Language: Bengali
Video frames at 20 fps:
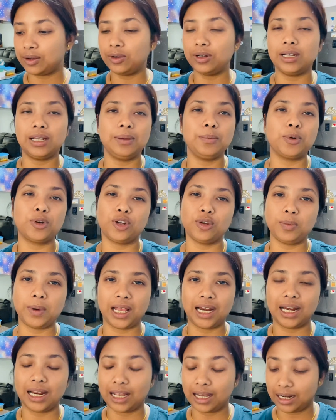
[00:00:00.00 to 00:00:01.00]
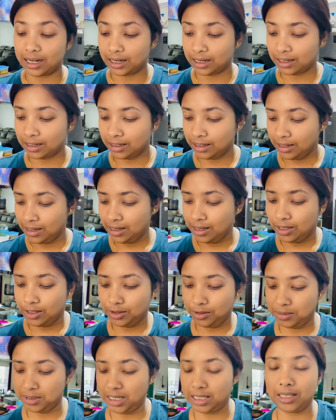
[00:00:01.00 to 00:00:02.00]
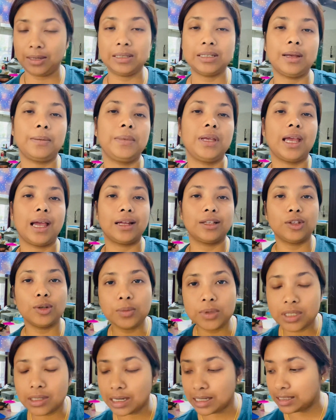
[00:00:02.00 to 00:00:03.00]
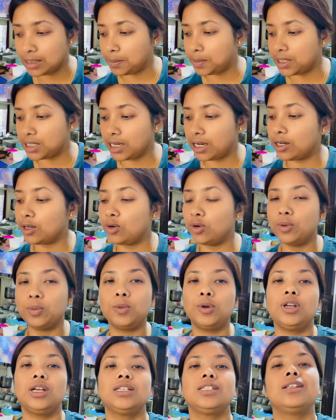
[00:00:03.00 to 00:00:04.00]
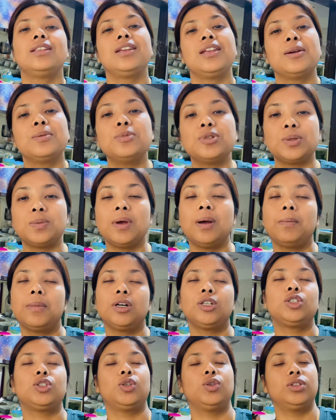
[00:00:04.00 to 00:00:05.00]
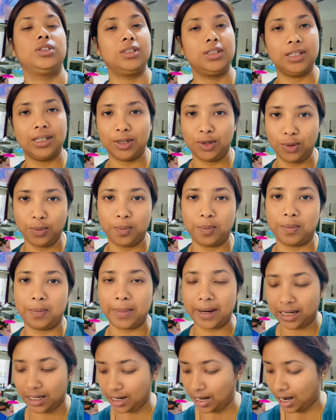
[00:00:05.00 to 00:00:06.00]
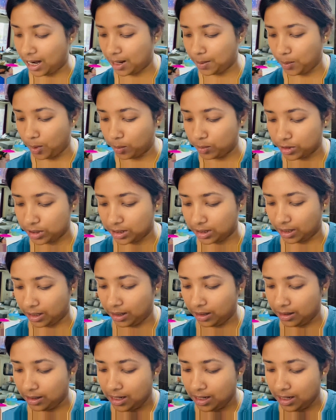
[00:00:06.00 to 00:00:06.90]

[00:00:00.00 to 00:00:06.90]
করলে মোটেও ভাল লাগে না তুমি যেদিন আমি একদম রেসিপি শেয়ার করবো না সেদিনকে বুঝবে আমার সত্যি খুব মানে খারাপ অবস্থা